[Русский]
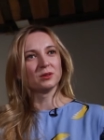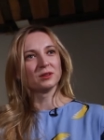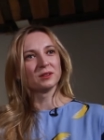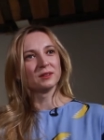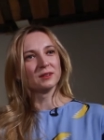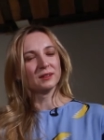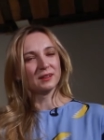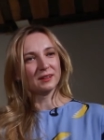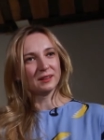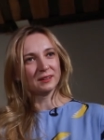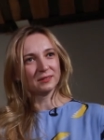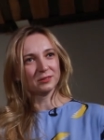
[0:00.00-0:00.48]

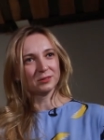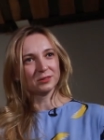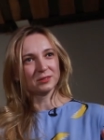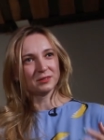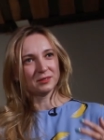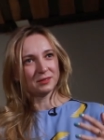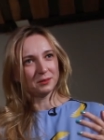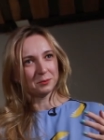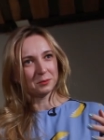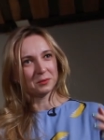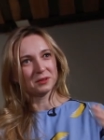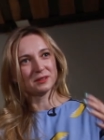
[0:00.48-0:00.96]
легла вот
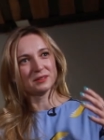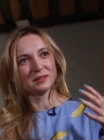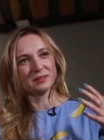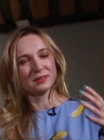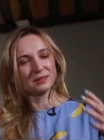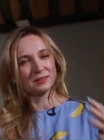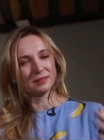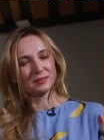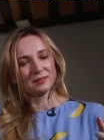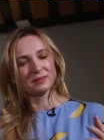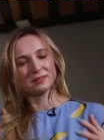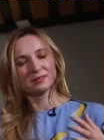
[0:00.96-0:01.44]

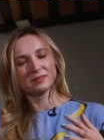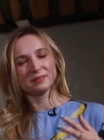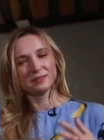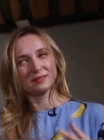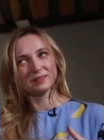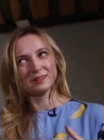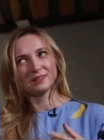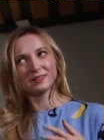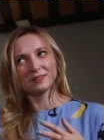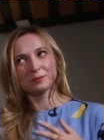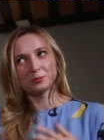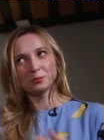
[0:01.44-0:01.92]
именно
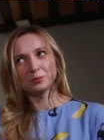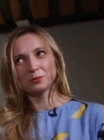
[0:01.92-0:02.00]
на